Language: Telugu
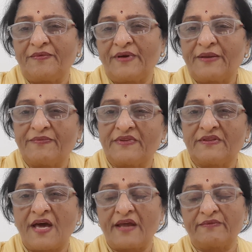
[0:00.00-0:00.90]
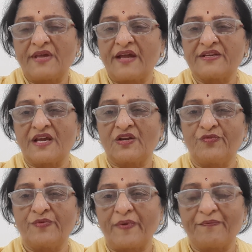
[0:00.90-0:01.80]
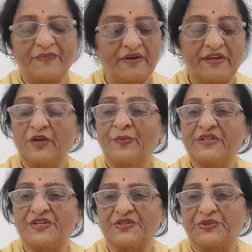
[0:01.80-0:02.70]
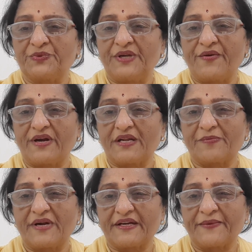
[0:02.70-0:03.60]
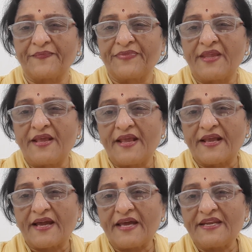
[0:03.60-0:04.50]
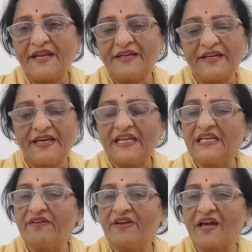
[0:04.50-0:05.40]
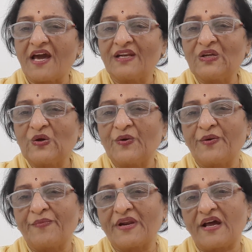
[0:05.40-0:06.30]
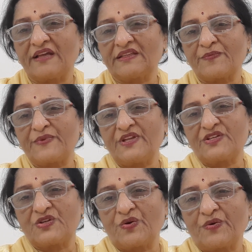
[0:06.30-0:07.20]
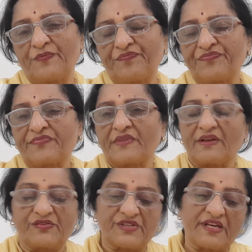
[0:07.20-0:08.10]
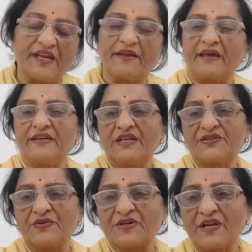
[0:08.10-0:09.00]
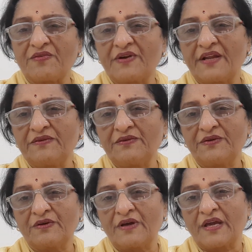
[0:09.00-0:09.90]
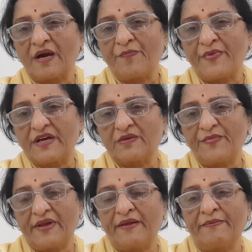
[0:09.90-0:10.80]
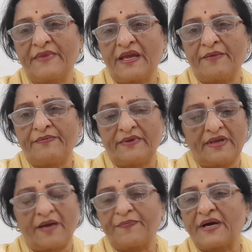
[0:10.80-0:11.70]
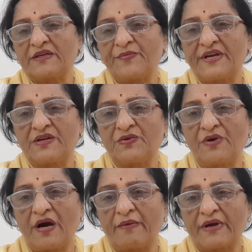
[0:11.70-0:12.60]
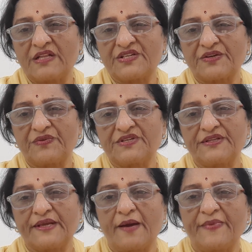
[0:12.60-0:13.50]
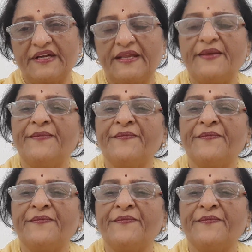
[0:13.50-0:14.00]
వరి ధాన్యాలు అవి పంప ఎగుమతి చేస్తూ ఉండేవాళ్ళు అనమాట కానీ ఏంటంటే ఇటీవల కాలంలో మన ఆంధ్రప్రదేశ్లో సరే అన్ని చోట్ల కూడాను కంపార్ట్మె అపార్ట్మెంట్లు ఆ కల్చర్ వచ్చింది కాబట్టి